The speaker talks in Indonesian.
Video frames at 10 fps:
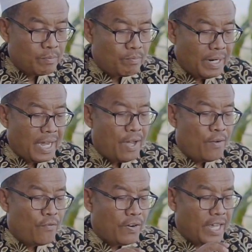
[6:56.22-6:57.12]
maka
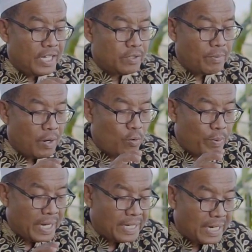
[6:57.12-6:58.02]
faya jema'u
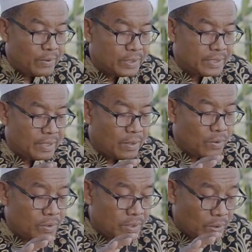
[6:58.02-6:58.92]
bainal us
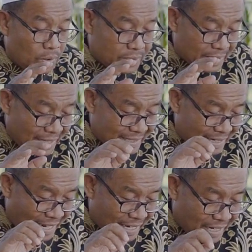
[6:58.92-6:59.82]
un us
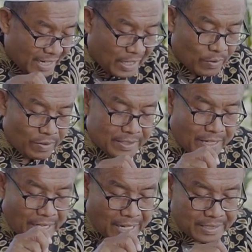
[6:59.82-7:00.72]
ini
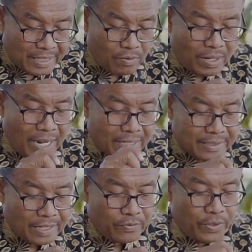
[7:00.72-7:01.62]
wasalasa wal
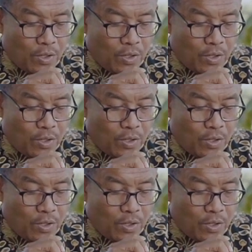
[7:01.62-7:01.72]
aksar fi